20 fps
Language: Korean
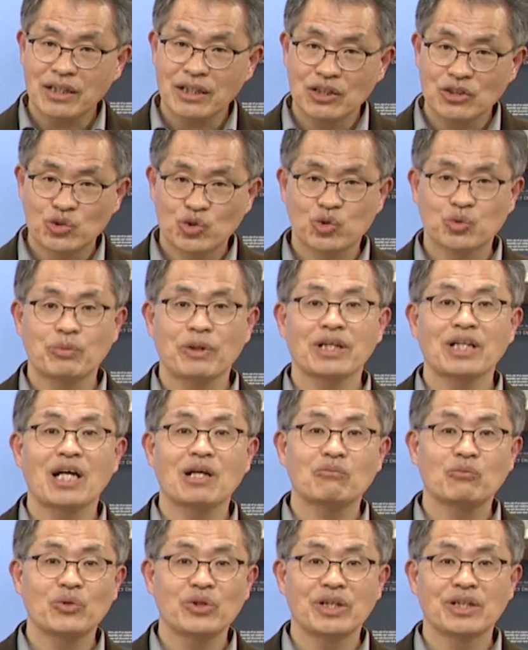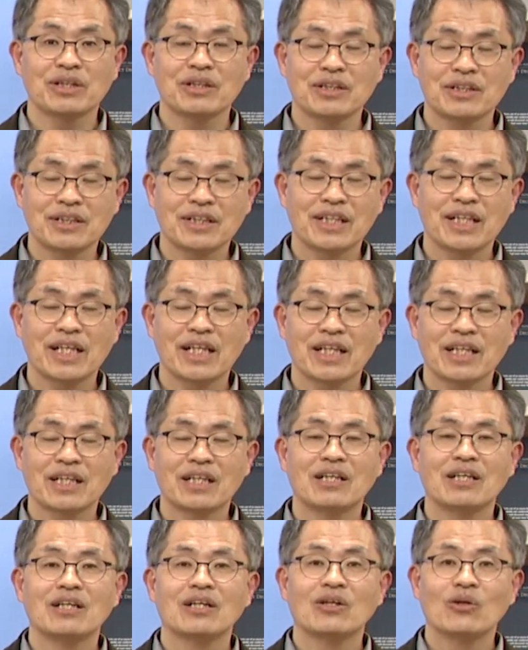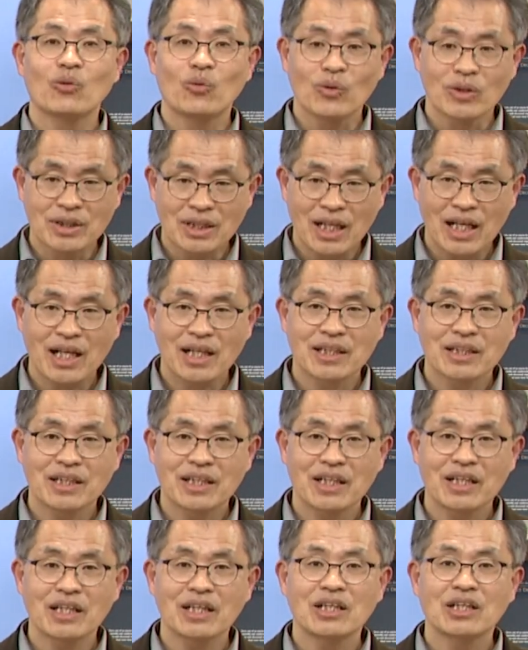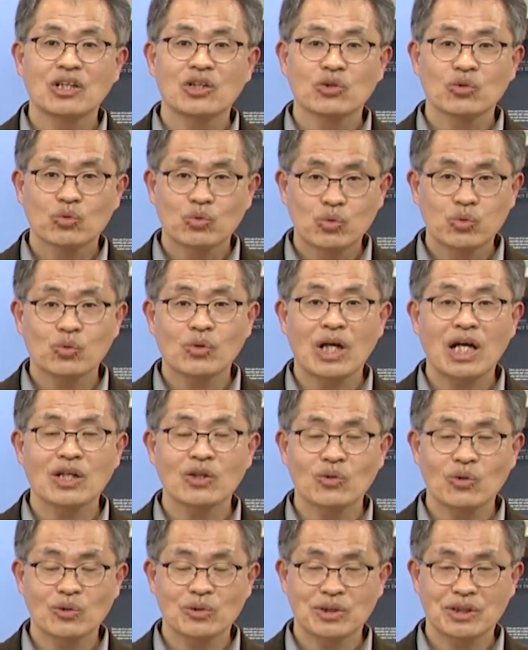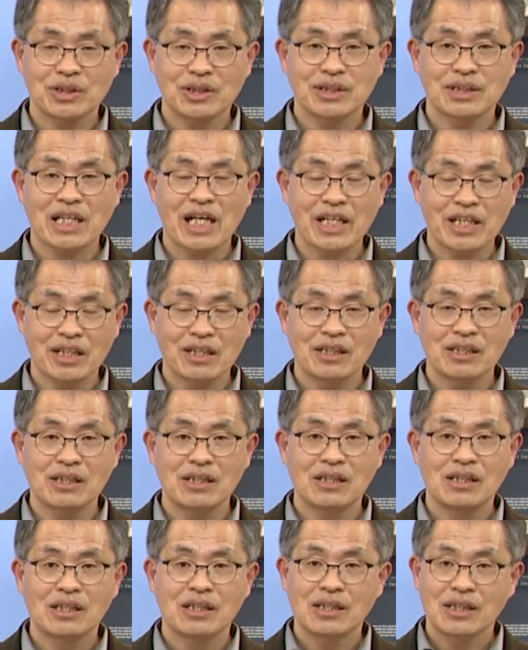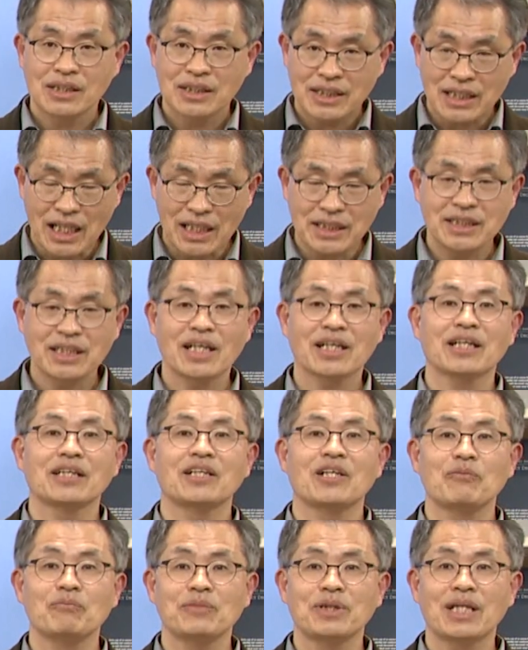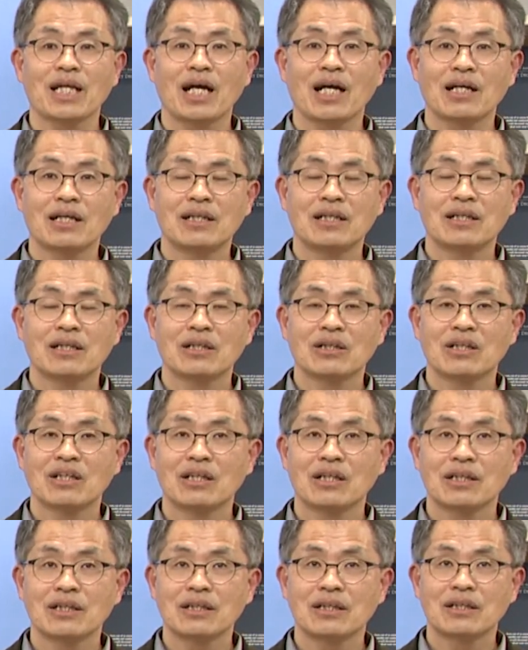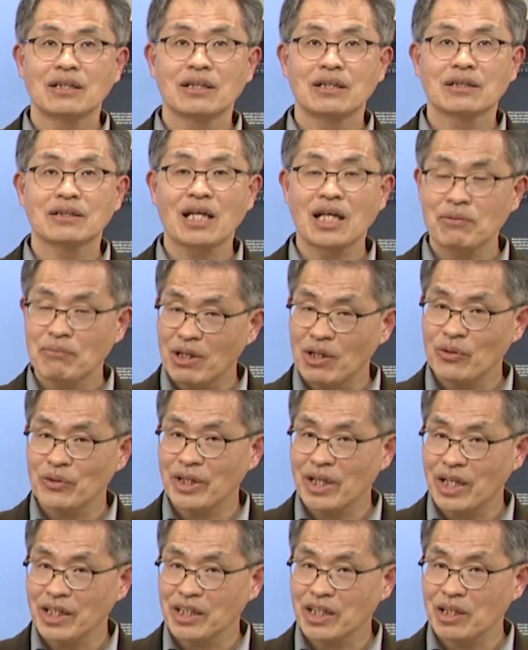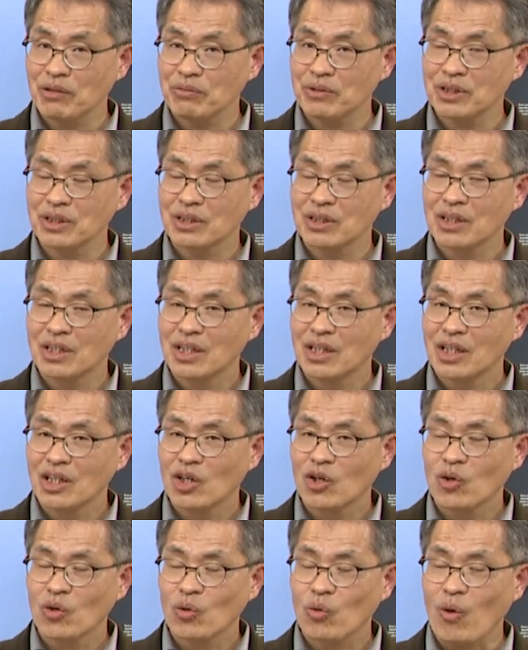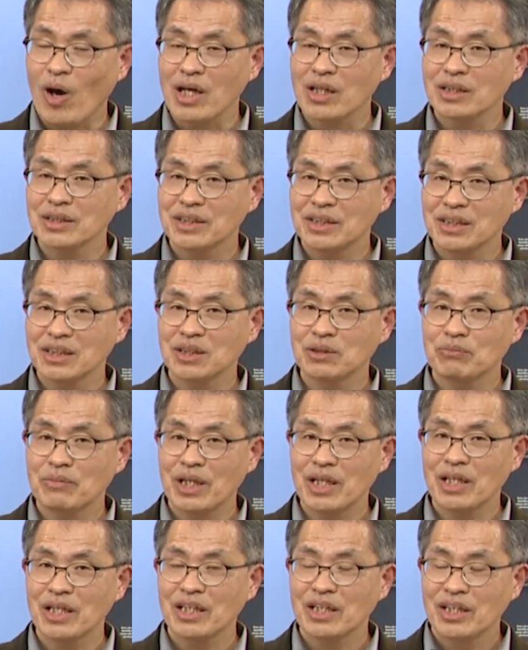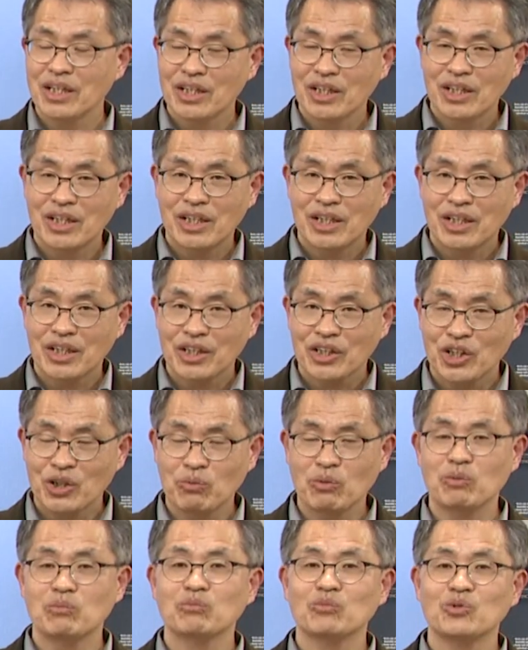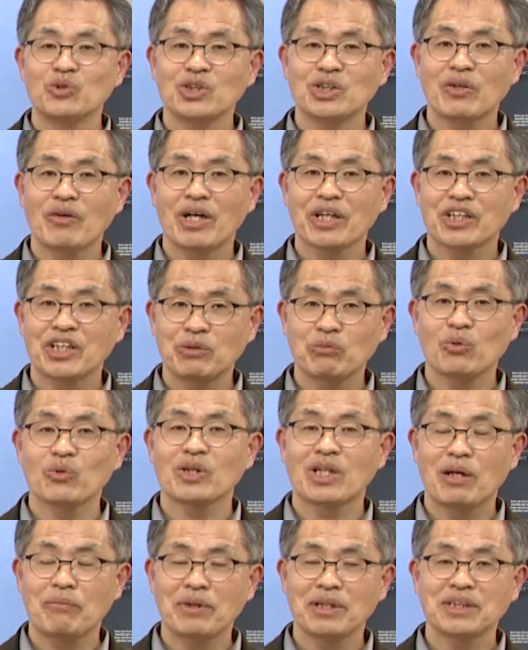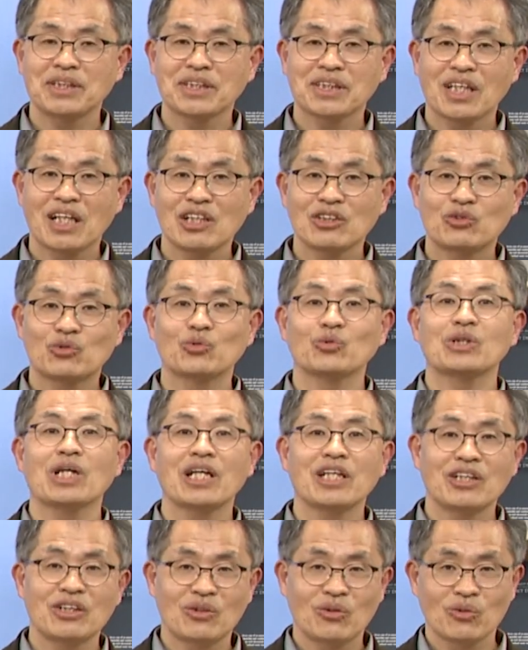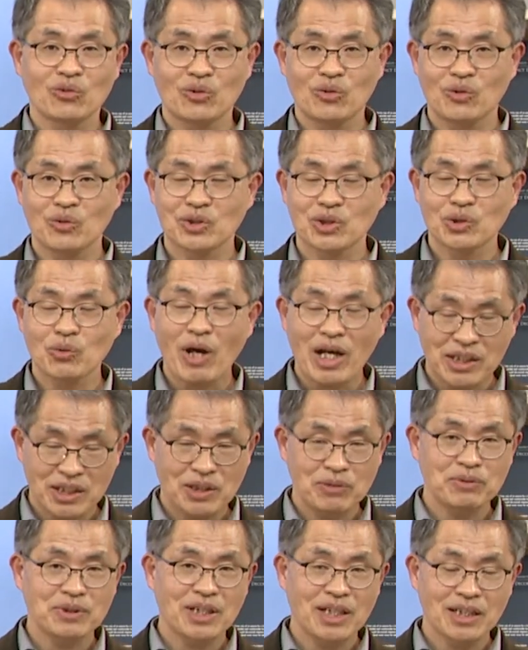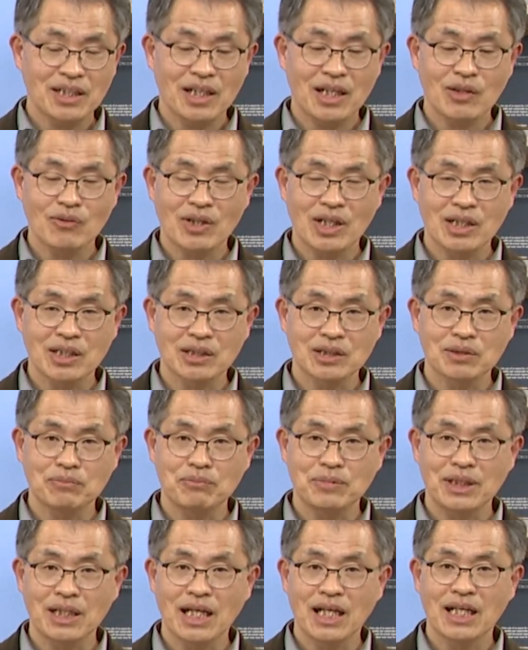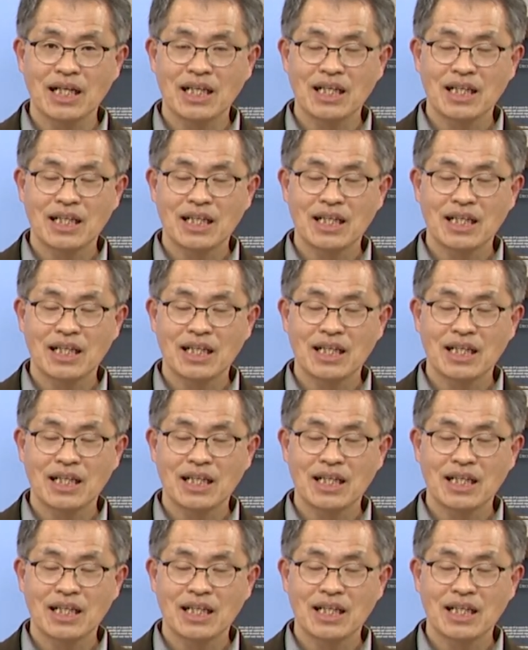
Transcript: 때는 주변 학문이었는데 원나라 때 국학으로서의 자리를 차지하게 됩니다. 다른 말로 이야기하면 과거 시험에 기본 문제와 기본 답안지가 주자 이론으로서 확립이 된다고 하는 겁니다.